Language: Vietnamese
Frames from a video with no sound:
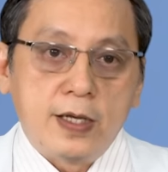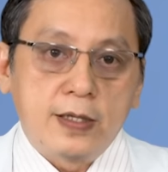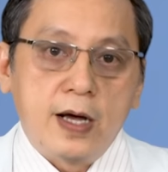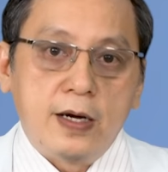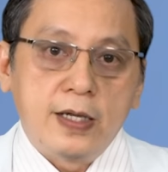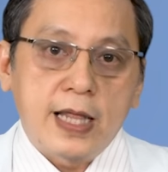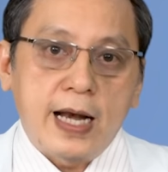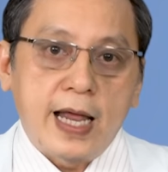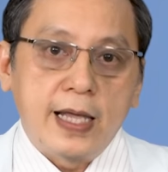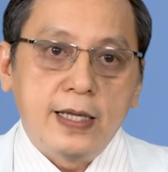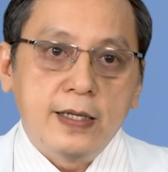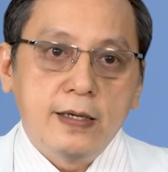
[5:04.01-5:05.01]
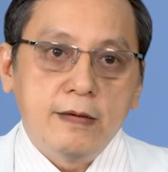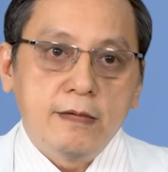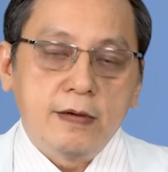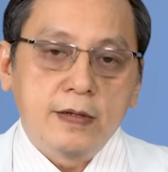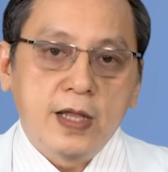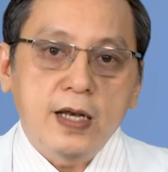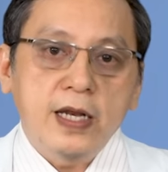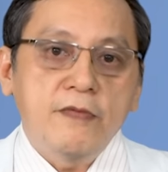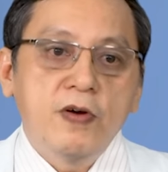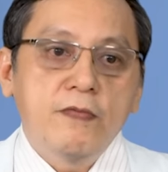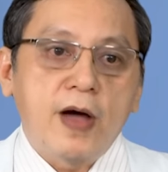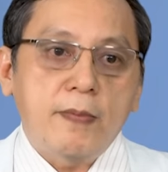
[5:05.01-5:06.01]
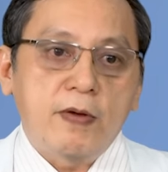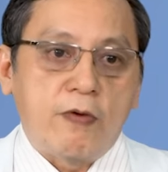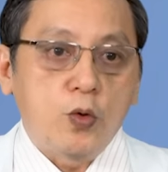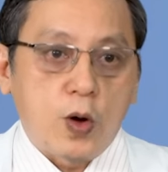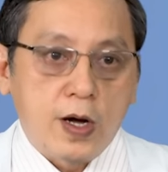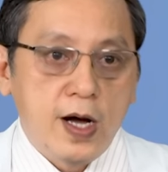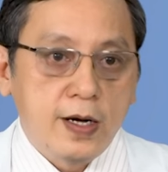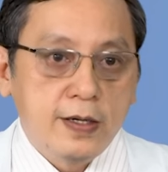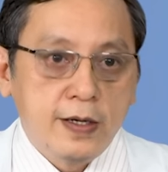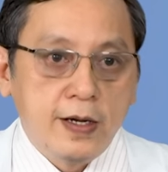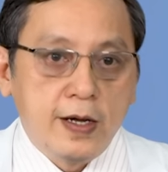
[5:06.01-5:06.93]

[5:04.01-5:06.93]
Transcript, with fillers: từ từ người ta lại ừ, thích cái phương pháp là phẫu thuật hơn